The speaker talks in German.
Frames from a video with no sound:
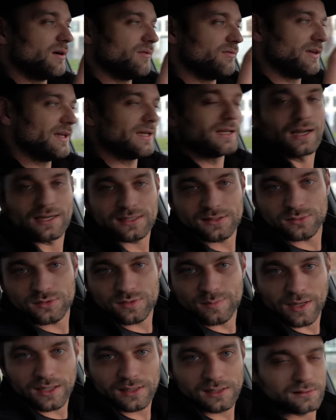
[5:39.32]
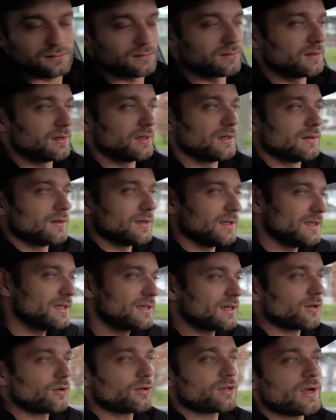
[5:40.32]
wegen Leistungsmangel.
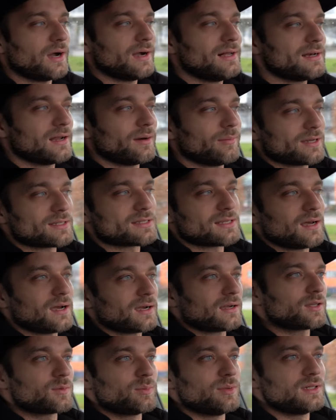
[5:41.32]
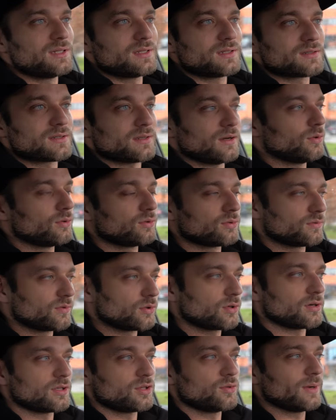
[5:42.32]
Ich kann euch allen aber sagen, ich bin dieses Auto
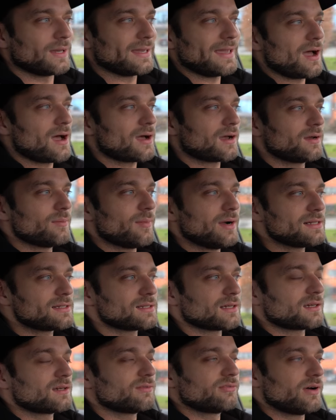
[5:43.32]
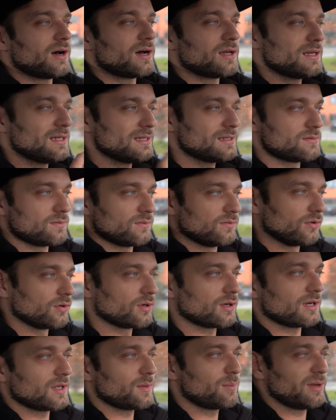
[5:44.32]
wirklich über Jahre im Alltag gefahren. Ist
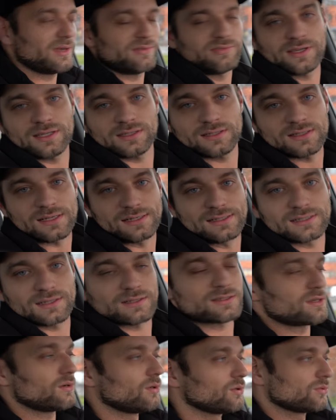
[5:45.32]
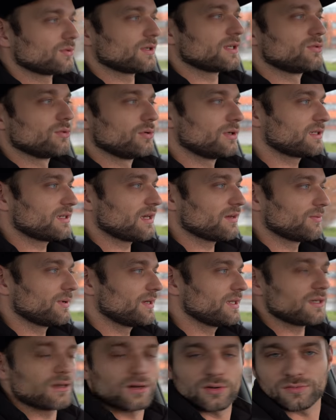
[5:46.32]
wirklich perfektes Alltagsauto. Natürlich darf
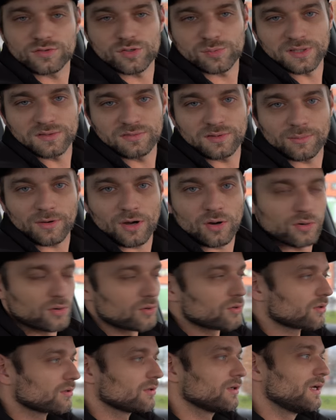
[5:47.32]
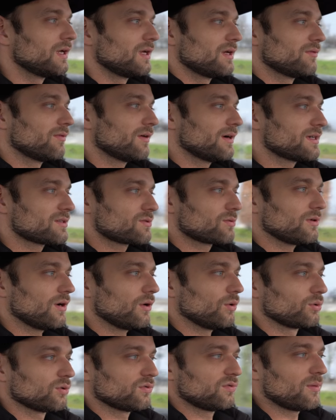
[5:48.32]
man nicht auf den Spritverbrauch gucken, weil so ein
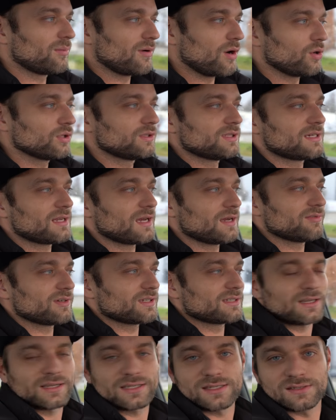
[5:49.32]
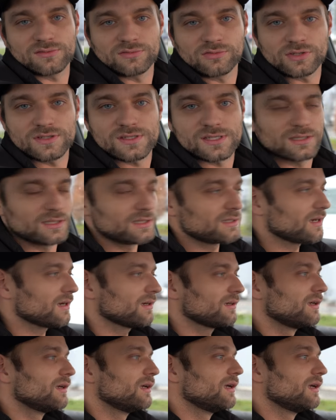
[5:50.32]
Auto verbraucht halt einfach 13, 14 Liter.